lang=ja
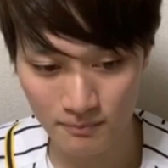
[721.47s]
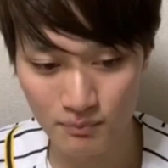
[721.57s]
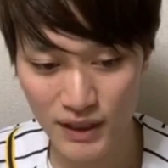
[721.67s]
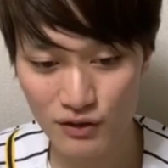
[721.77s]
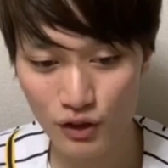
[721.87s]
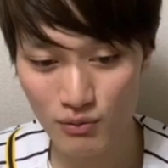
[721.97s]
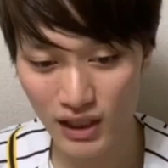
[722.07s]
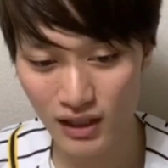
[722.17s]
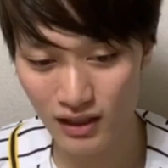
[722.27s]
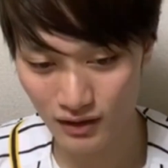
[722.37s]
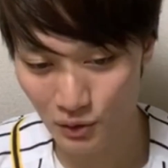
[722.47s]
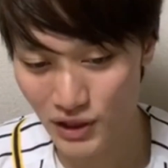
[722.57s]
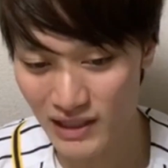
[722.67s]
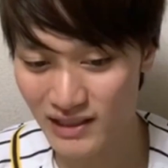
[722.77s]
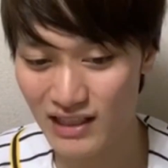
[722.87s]
うん、別の意味で、
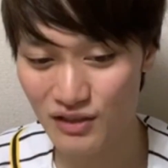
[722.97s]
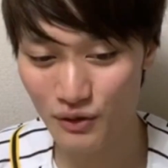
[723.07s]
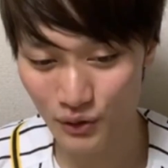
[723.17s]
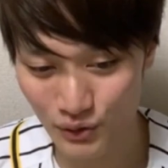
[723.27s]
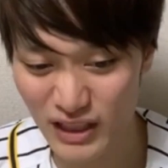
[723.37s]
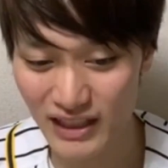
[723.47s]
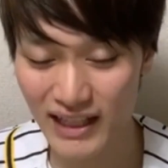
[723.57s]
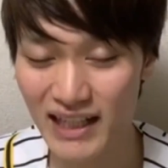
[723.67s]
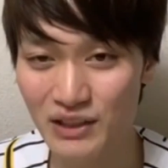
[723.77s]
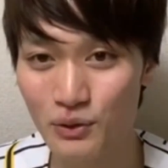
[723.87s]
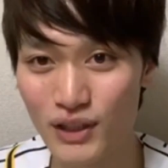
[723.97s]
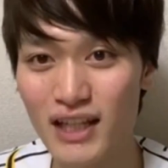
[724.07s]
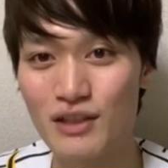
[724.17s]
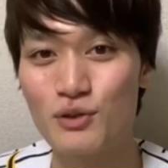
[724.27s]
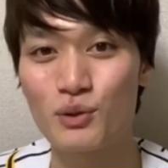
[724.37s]
鳥谷選手のように感動
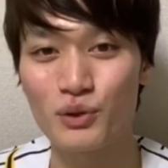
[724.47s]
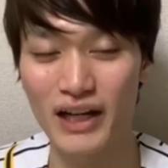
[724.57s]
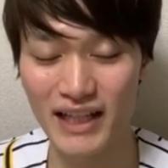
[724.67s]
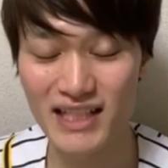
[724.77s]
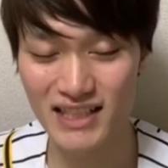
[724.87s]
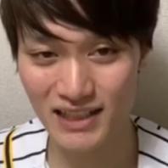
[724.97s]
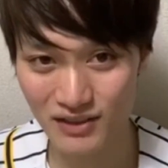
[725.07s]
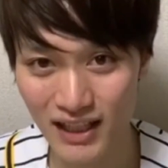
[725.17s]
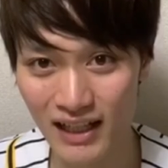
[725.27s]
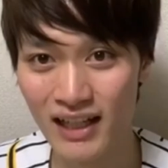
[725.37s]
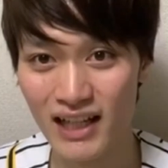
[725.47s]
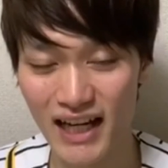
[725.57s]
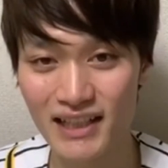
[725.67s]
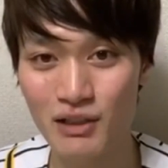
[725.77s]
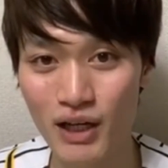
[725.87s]
で言うことがないんじゃなくて、
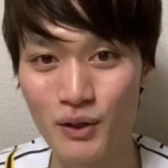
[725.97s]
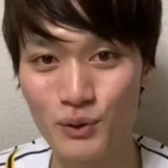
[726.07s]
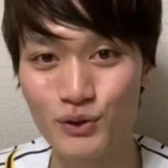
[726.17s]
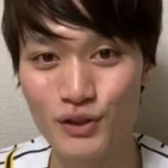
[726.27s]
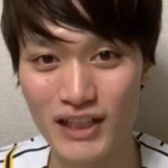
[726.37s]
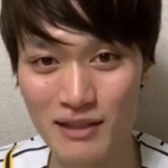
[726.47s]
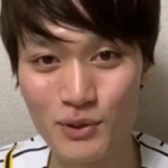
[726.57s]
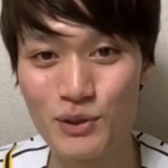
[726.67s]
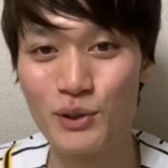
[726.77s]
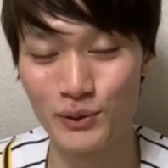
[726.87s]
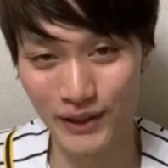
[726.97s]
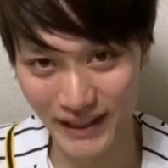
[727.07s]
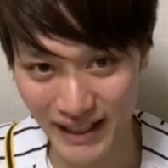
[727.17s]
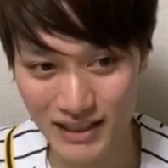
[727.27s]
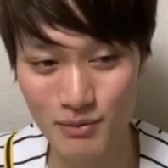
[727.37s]
あんたは本当に何も言うこと
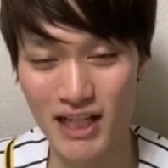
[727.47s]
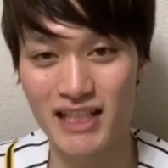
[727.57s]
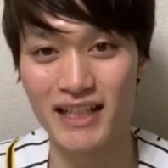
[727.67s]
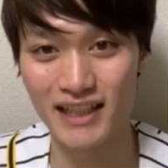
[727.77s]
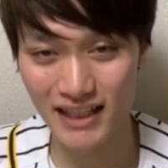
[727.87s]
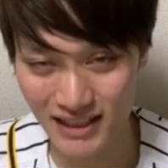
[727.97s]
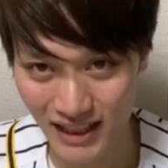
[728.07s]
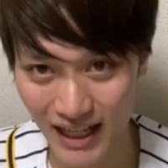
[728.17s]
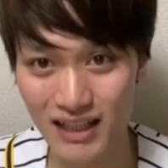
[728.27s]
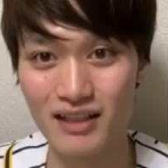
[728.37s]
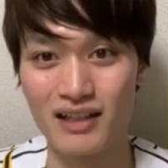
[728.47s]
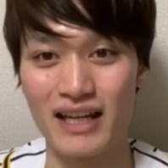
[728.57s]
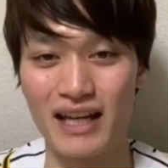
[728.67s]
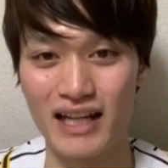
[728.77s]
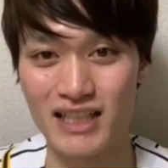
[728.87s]
がない。素晴らしかったです。はい。
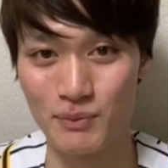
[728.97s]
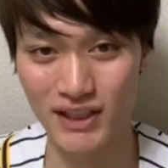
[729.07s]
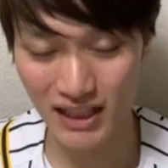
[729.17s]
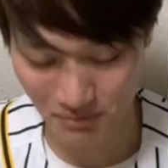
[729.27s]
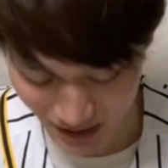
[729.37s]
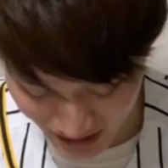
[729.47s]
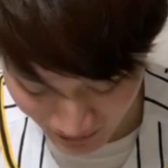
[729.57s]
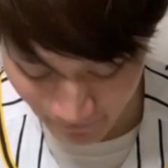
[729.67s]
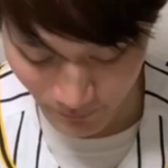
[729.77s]
えー、明日も期待します。